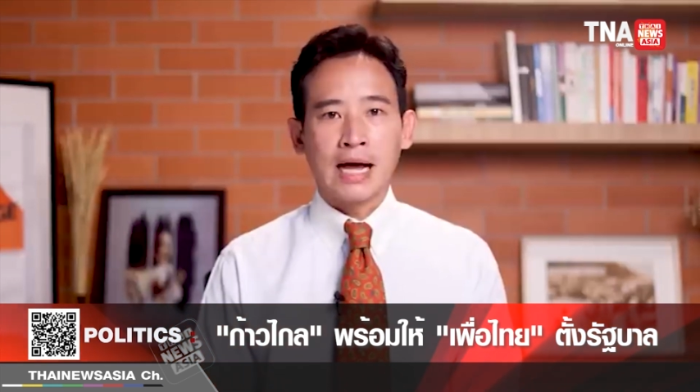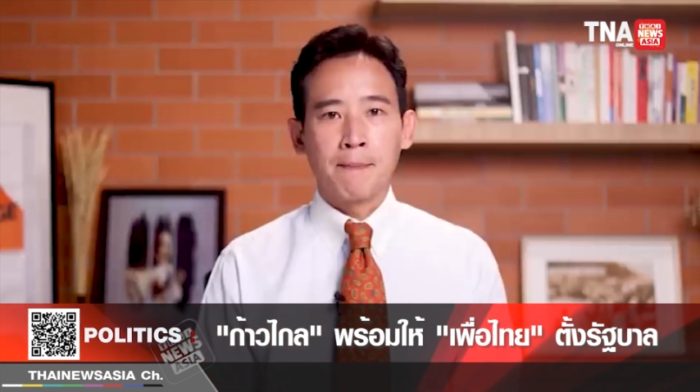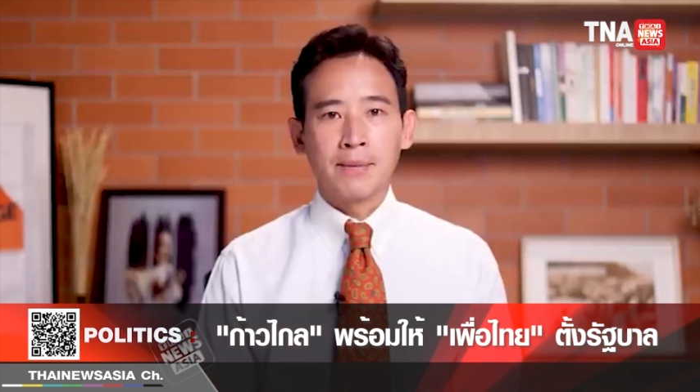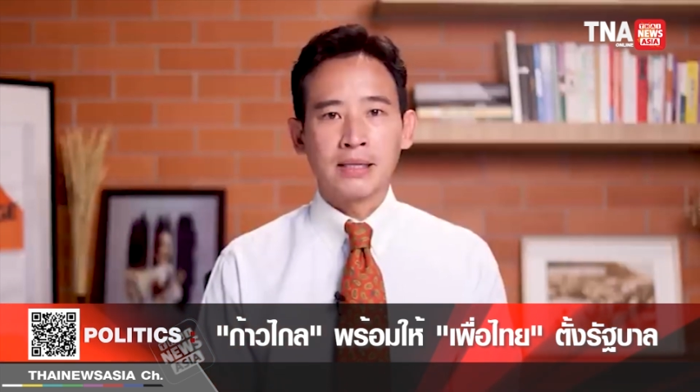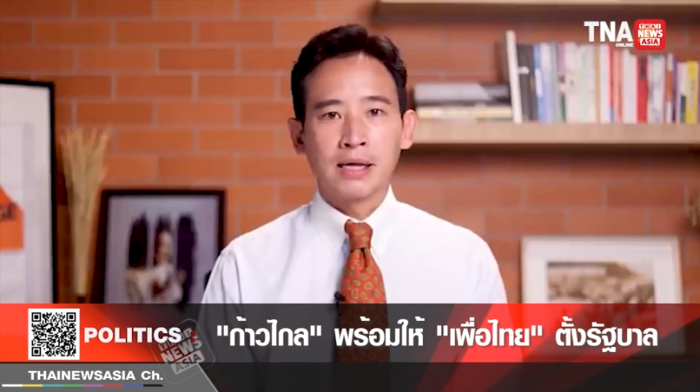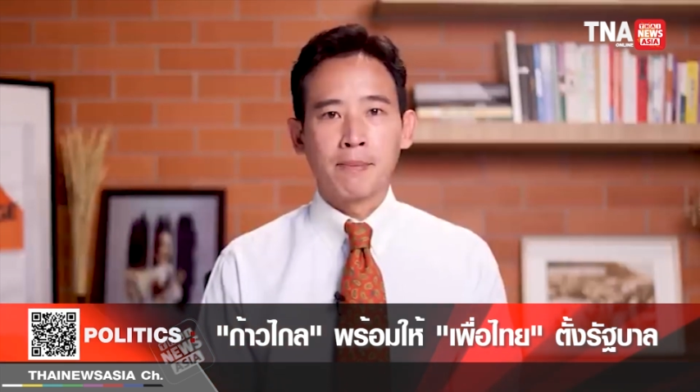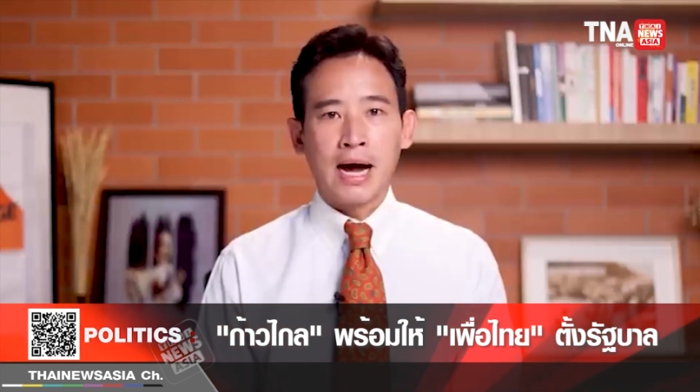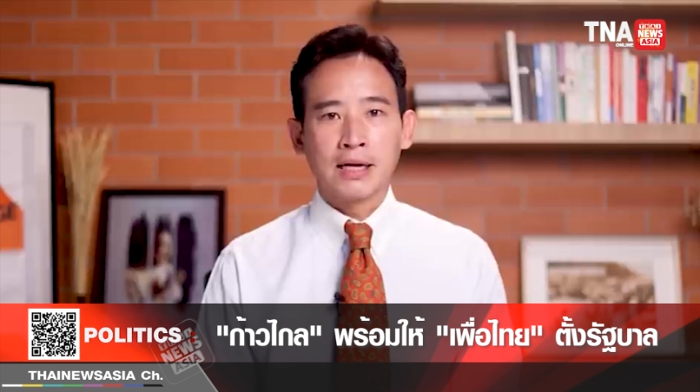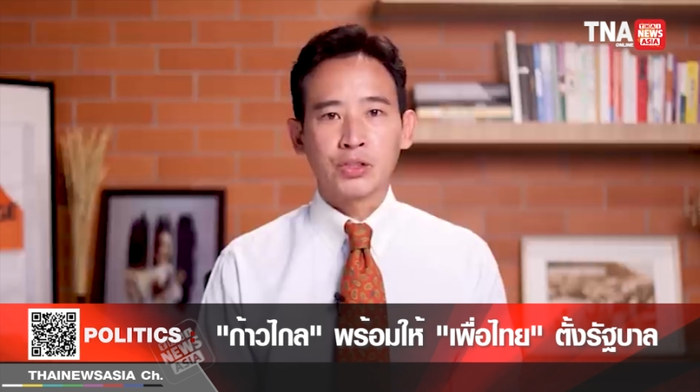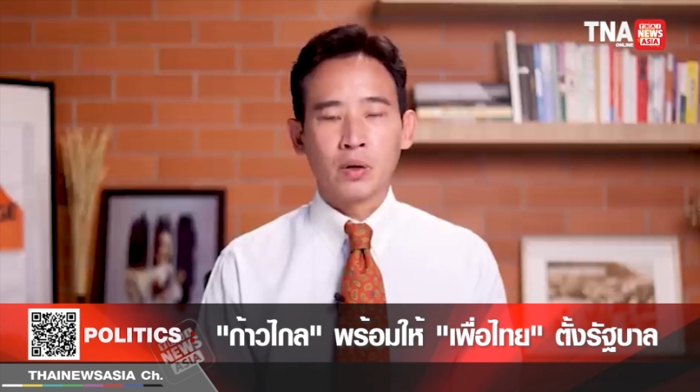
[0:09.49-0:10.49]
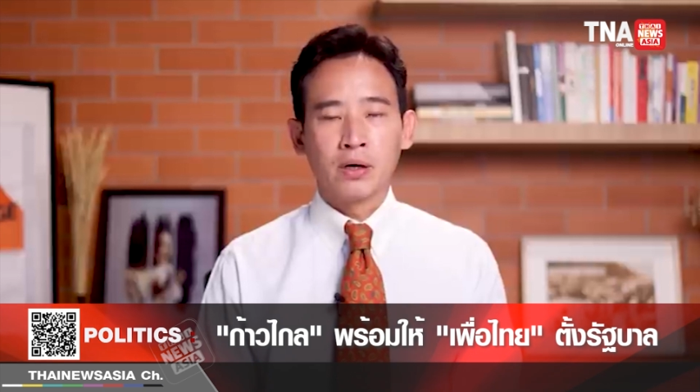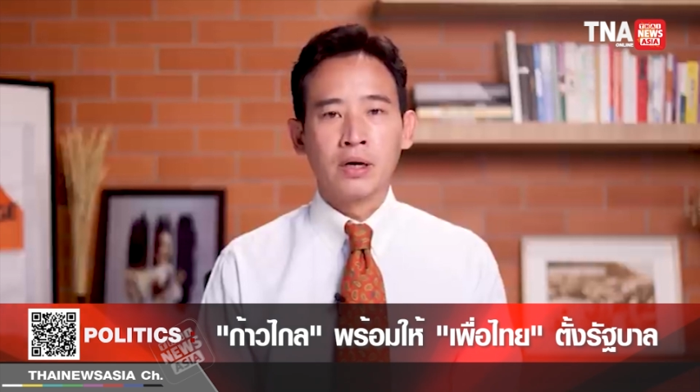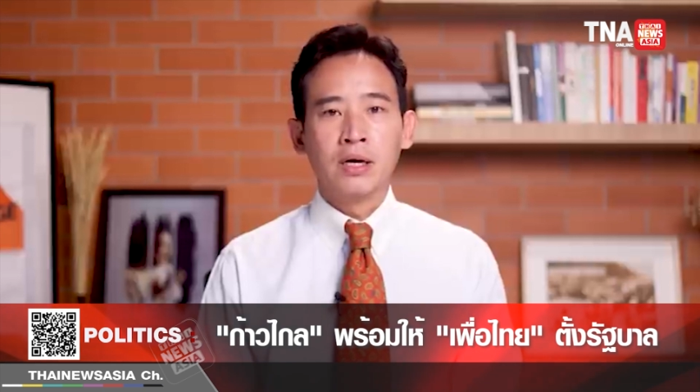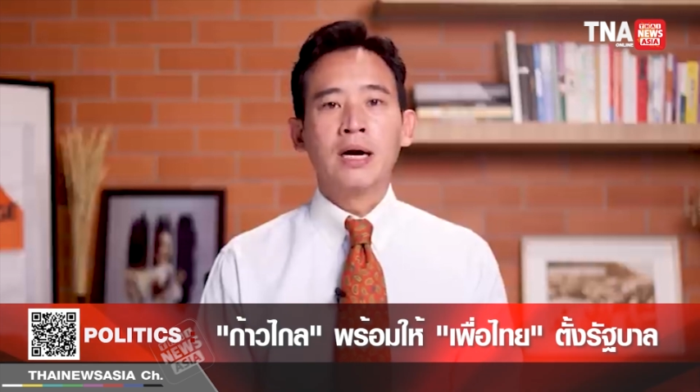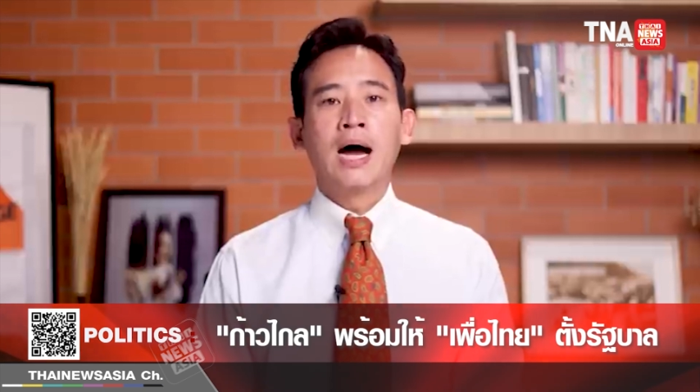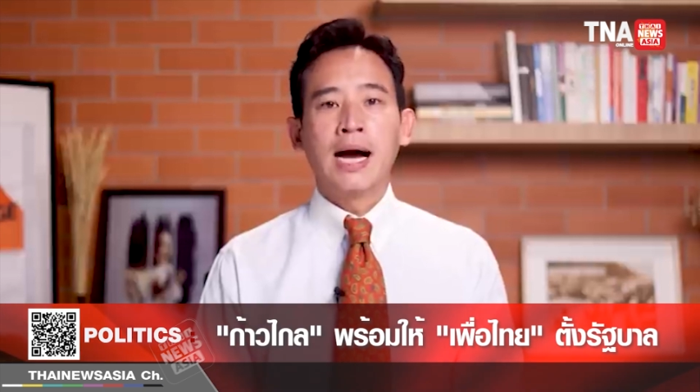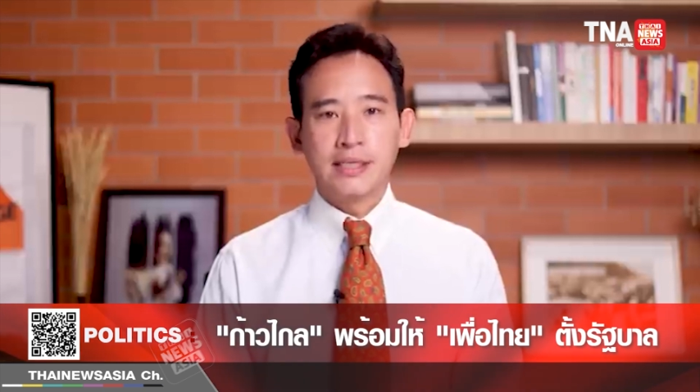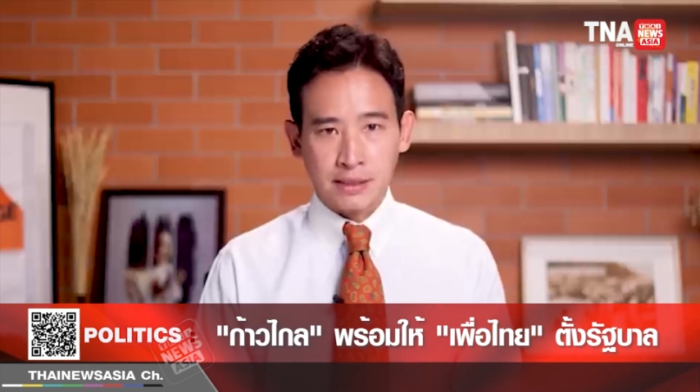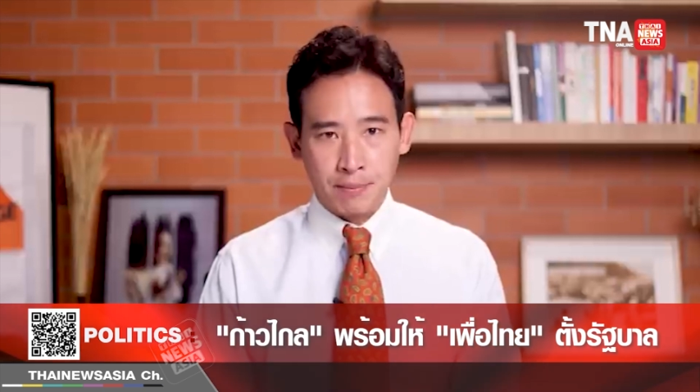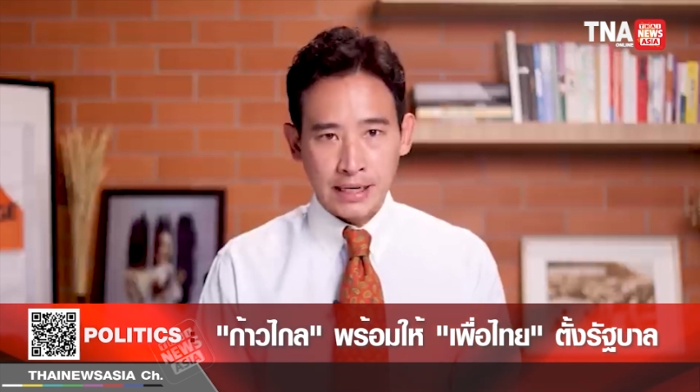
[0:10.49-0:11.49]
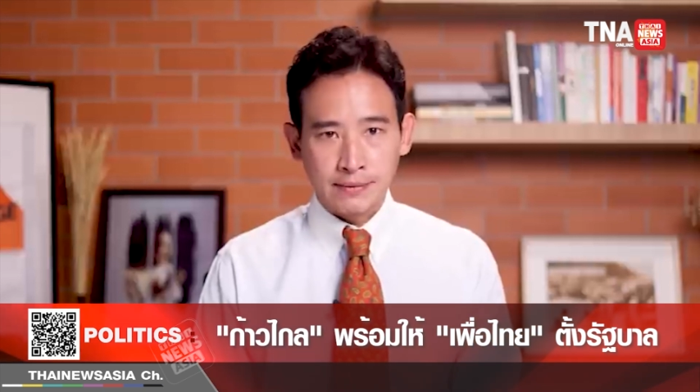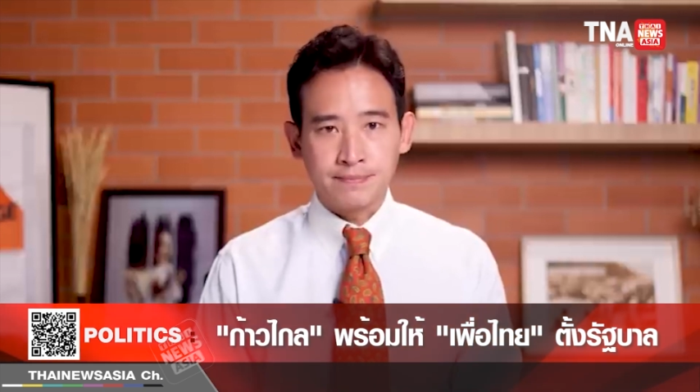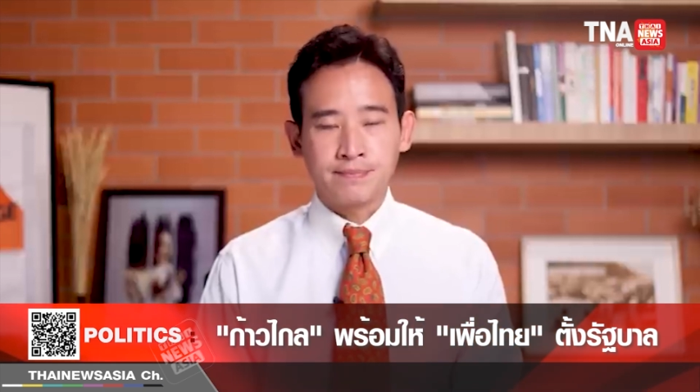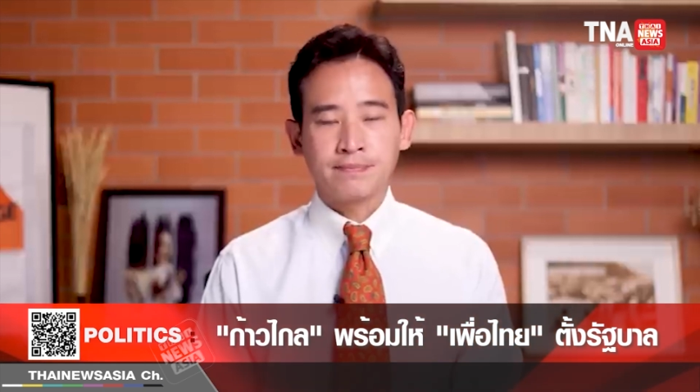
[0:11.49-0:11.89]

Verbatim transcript: ตามมติมหาชนให้สำเร็จ